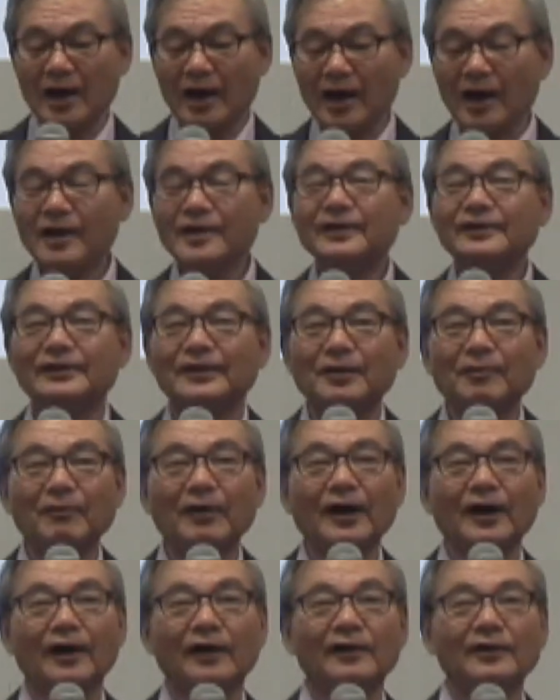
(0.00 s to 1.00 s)
相手
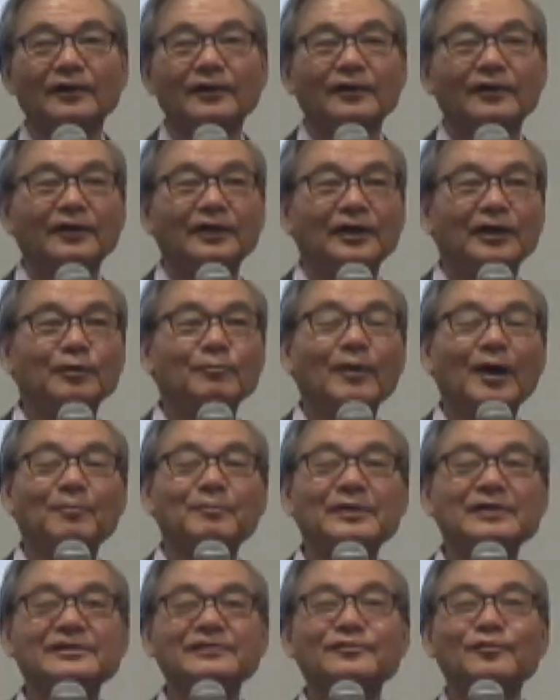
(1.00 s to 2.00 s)
は今
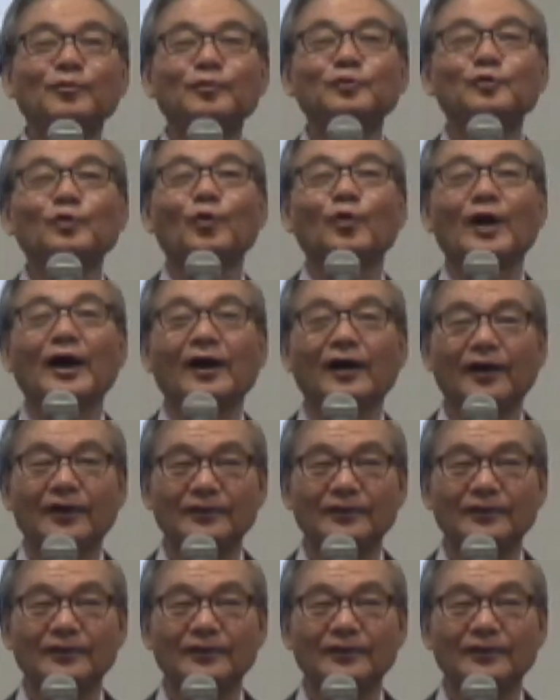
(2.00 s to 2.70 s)
水のことを考